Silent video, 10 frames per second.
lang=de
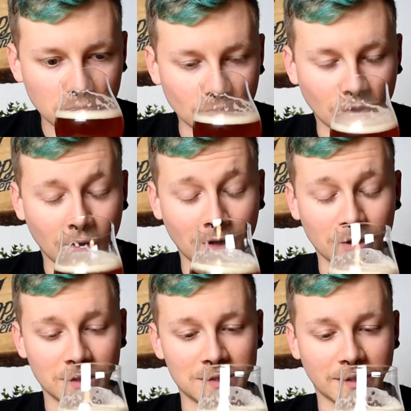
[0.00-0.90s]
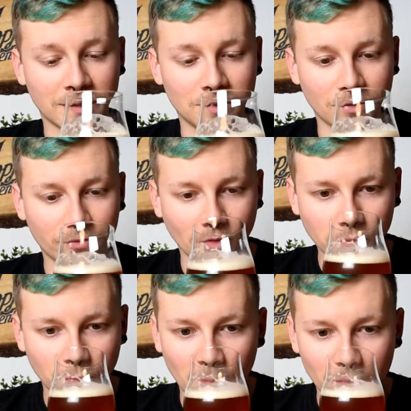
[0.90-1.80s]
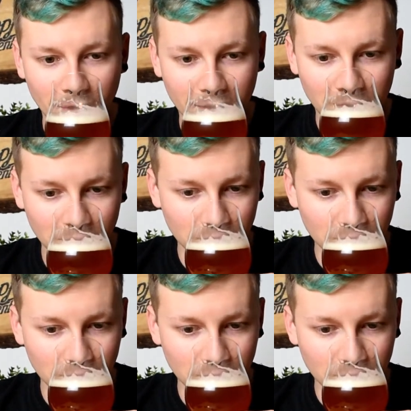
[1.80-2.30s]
Boah, das ist eine richtige Fruchtbombe, ey.